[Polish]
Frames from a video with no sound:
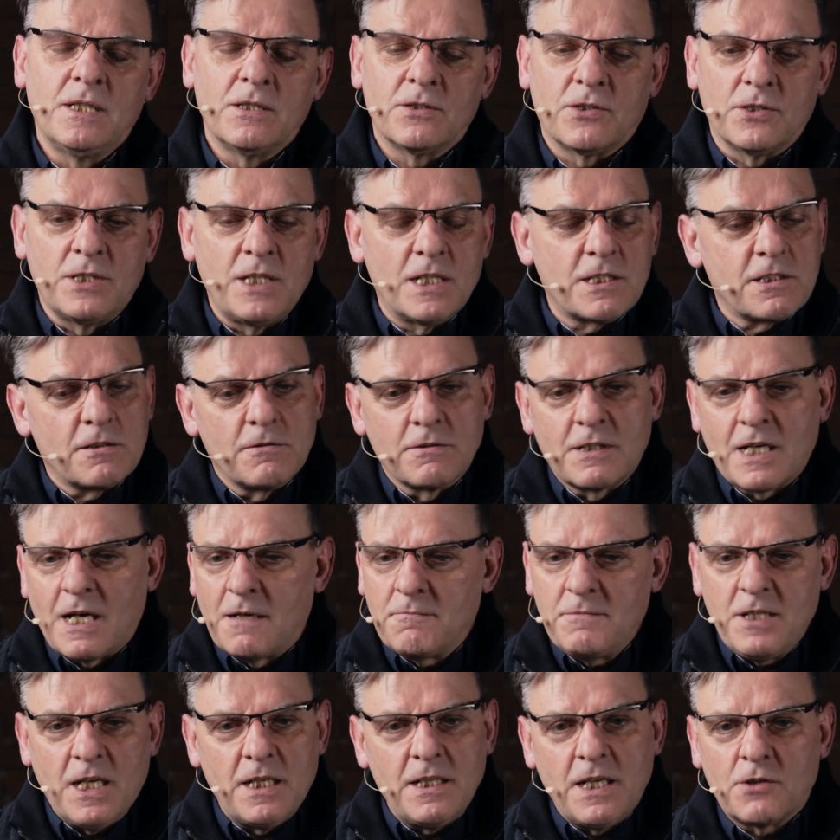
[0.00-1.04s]
To nie są
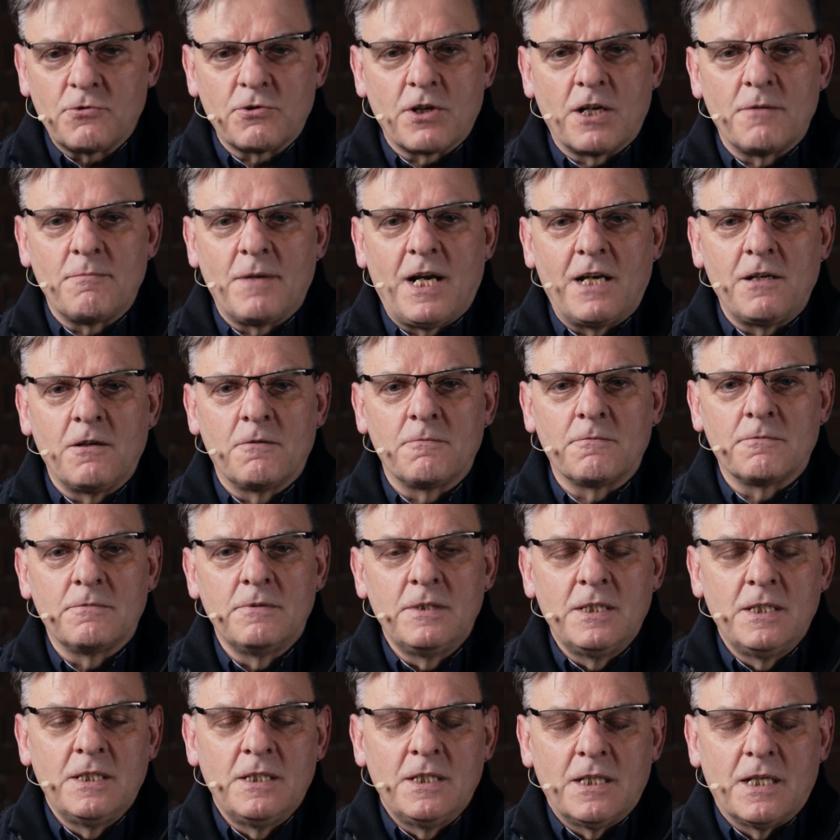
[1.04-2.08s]
kamienie, które mają
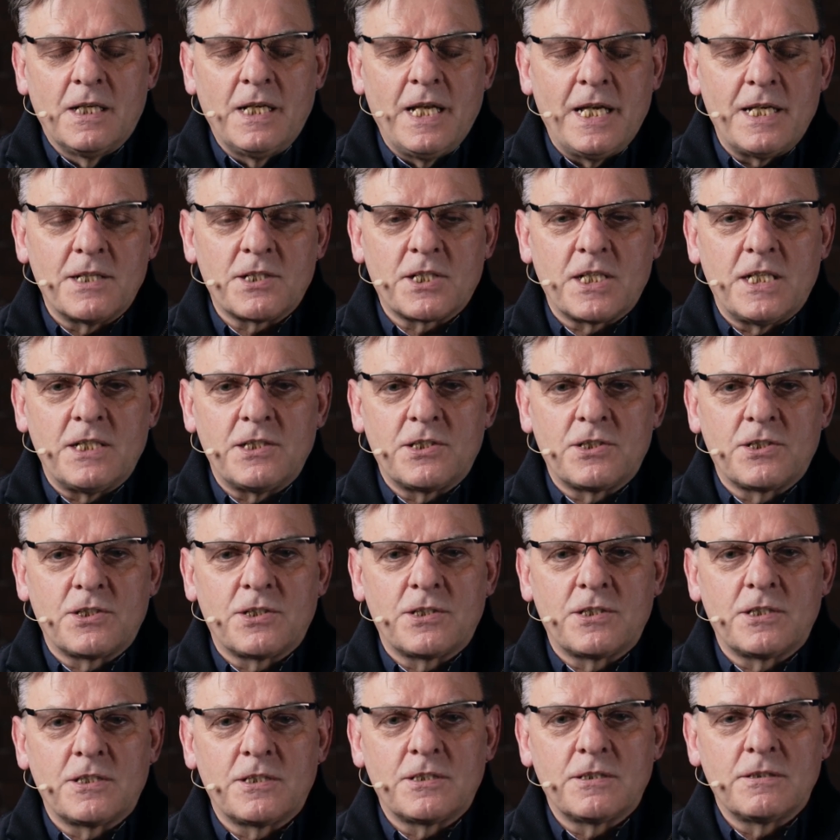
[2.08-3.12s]

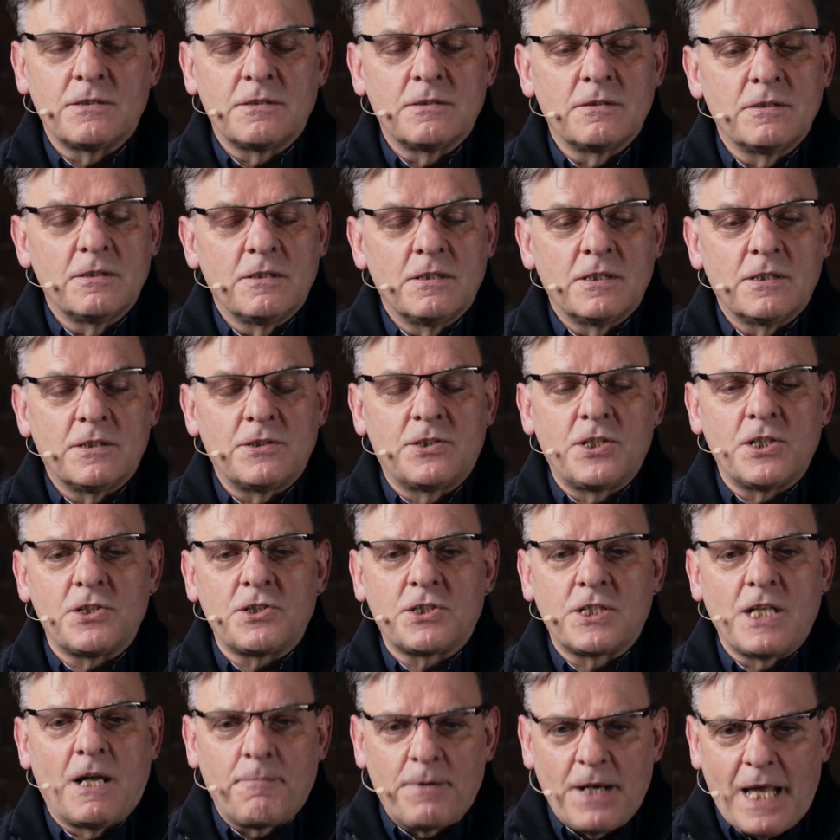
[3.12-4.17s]
leżeć gdzieś
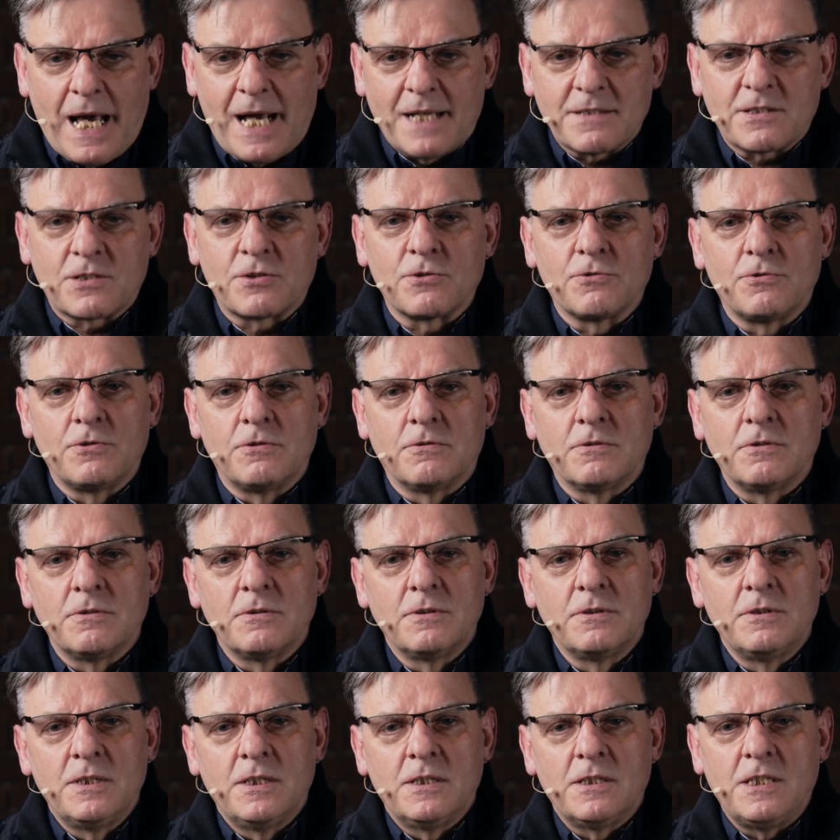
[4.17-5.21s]
na placu,
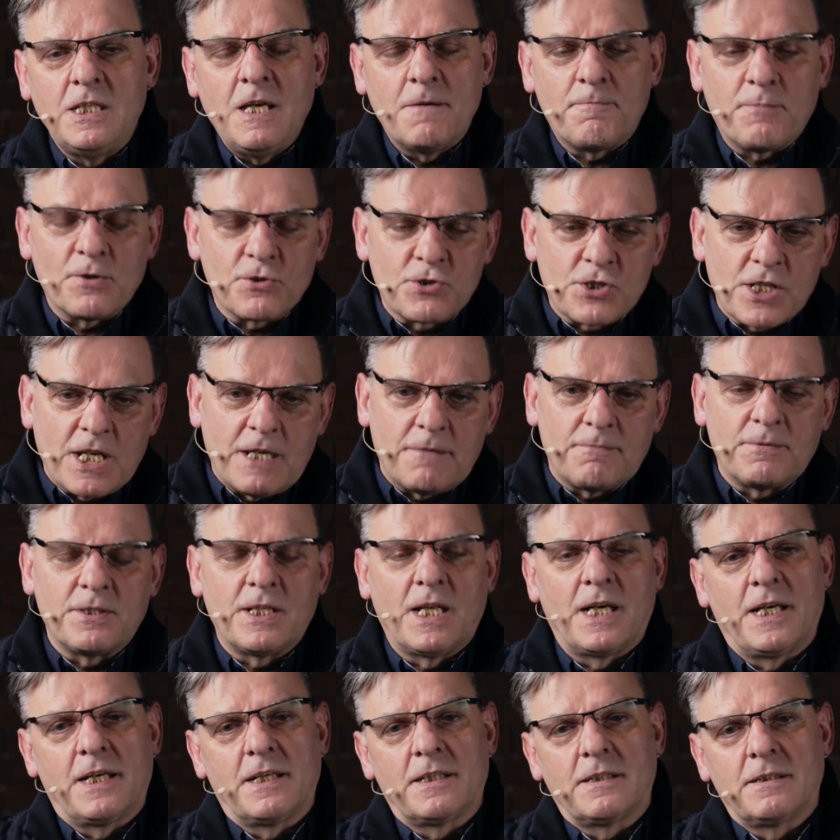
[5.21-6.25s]

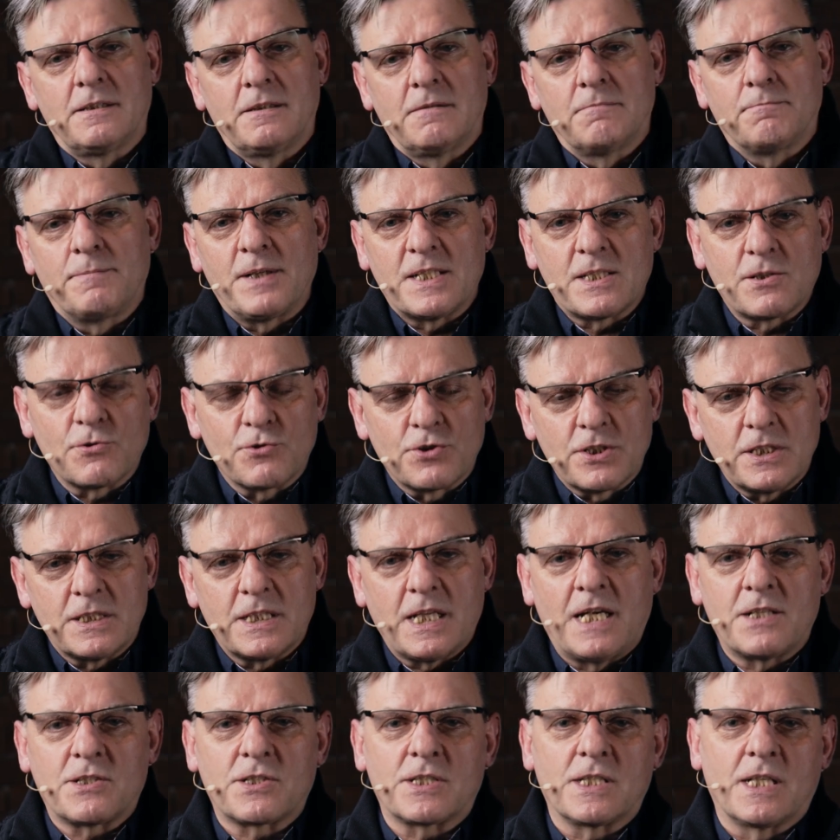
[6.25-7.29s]
niepotrzebne,
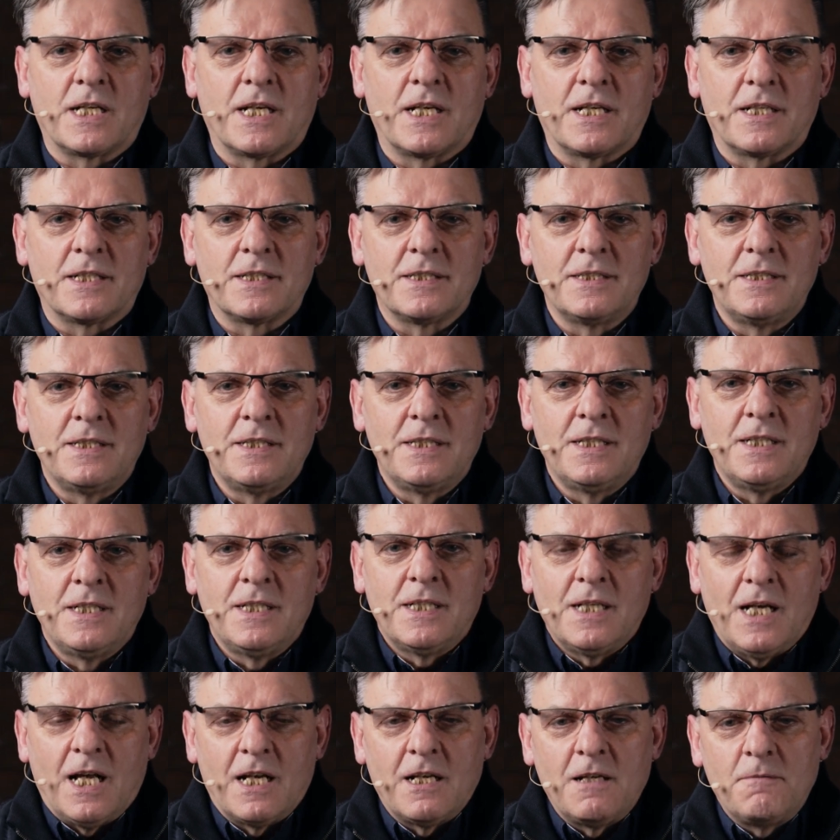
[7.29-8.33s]
bezużyteczne,
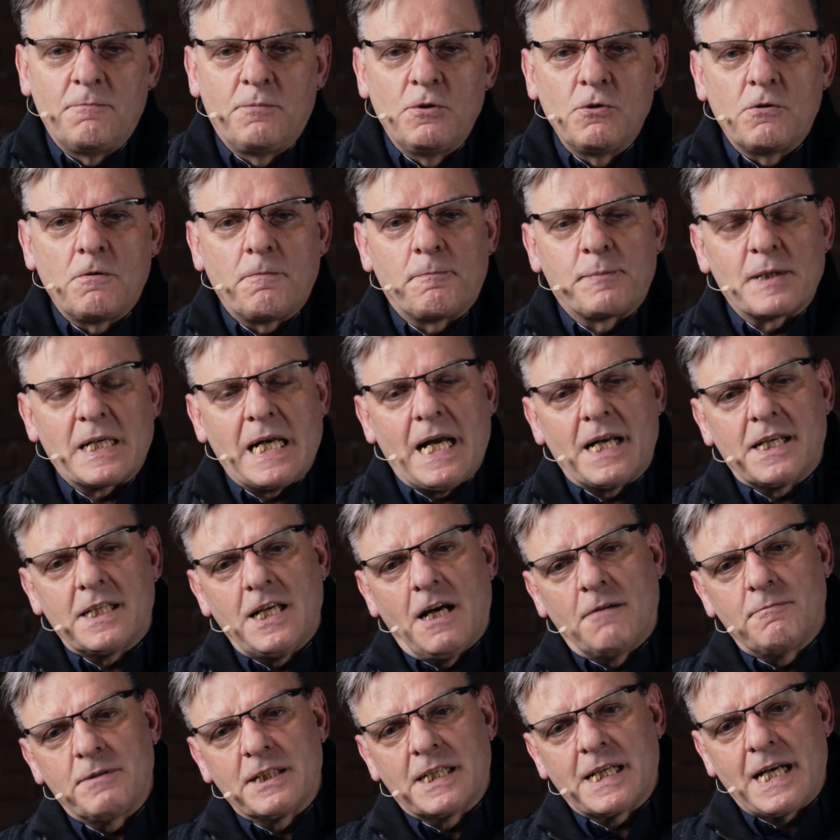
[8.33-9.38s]
ale Bóg
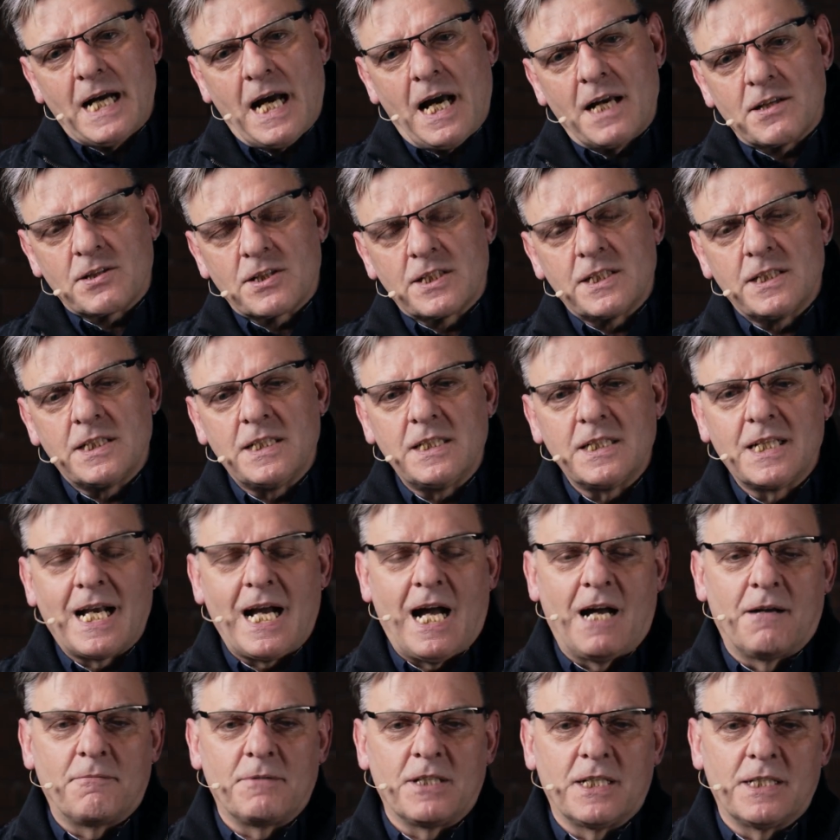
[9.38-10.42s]
pragnie, aby każdy
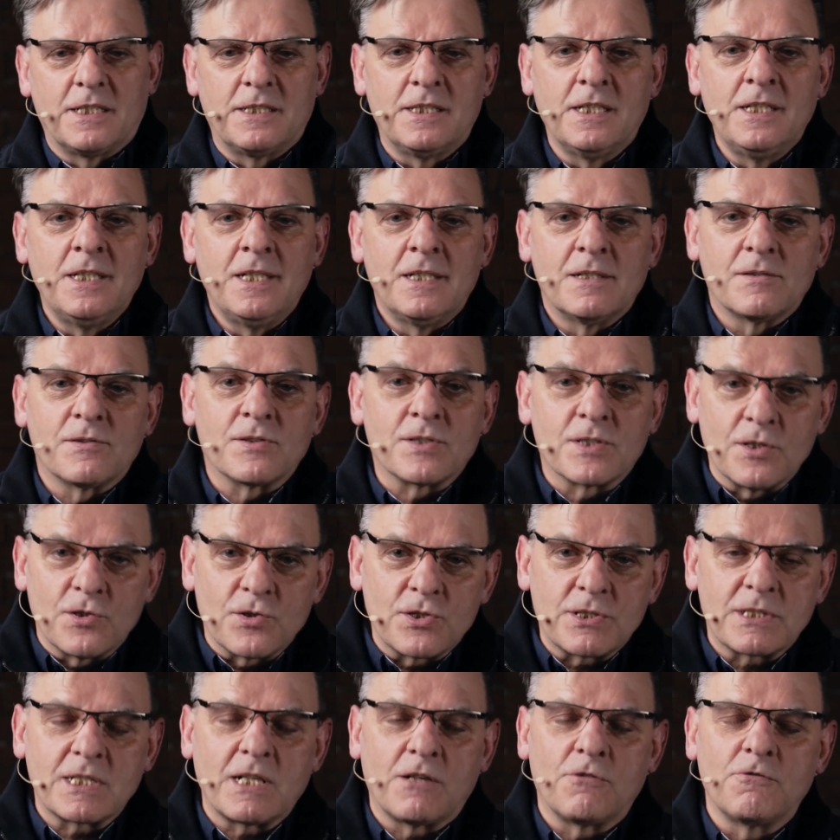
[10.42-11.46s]
kamień
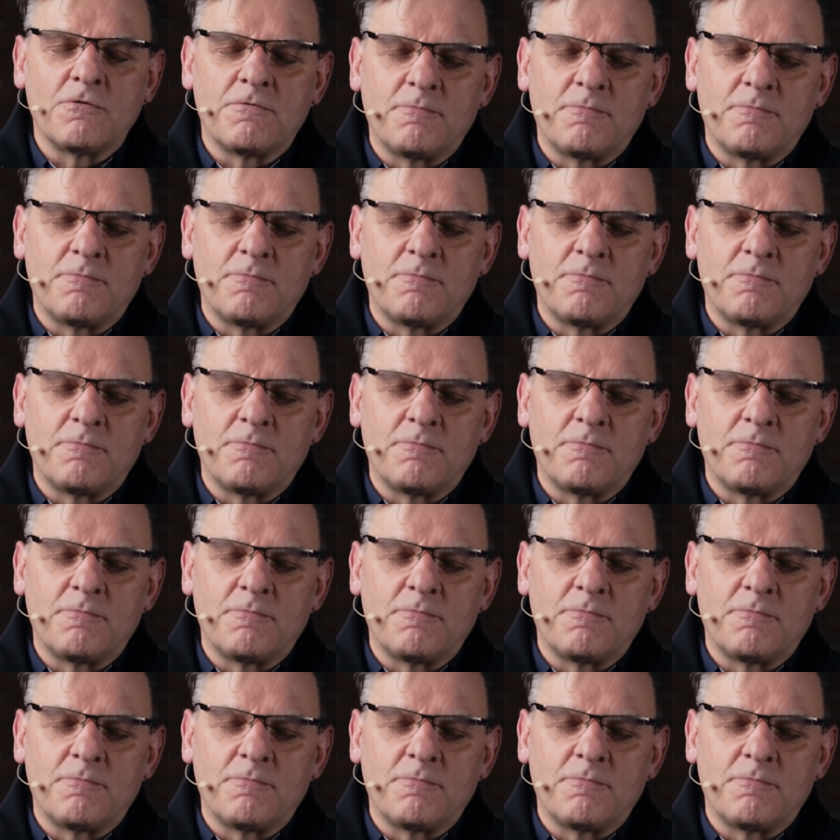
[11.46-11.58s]
został